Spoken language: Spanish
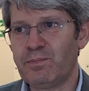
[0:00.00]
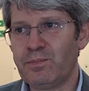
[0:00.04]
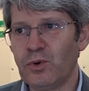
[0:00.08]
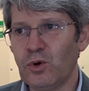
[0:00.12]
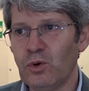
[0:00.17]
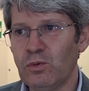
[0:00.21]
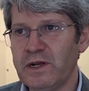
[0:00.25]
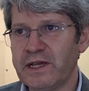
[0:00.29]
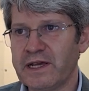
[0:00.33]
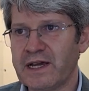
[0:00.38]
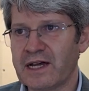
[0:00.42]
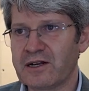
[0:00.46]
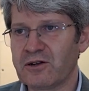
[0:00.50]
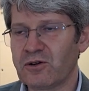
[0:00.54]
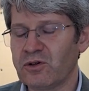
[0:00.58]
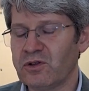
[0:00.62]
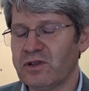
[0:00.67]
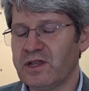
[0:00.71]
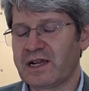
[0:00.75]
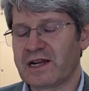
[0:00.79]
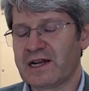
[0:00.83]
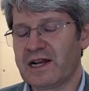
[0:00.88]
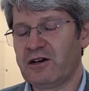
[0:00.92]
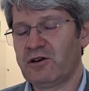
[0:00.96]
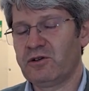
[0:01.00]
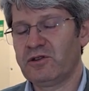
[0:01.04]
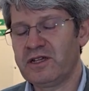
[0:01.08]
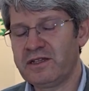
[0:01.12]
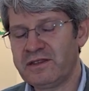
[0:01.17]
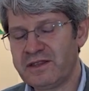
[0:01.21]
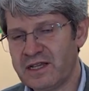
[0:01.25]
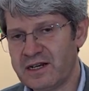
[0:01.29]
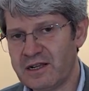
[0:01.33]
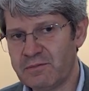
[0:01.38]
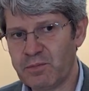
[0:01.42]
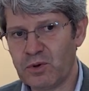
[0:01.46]
pública, ¿no? declarado de
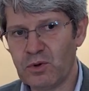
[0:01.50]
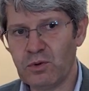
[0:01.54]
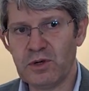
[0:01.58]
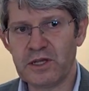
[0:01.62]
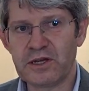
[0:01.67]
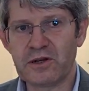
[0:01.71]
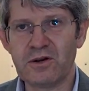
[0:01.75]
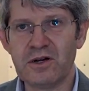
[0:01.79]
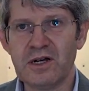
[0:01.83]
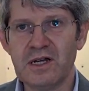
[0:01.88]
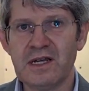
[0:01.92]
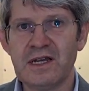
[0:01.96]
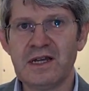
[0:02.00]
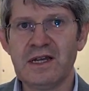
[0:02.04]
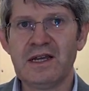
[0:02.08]
interés público.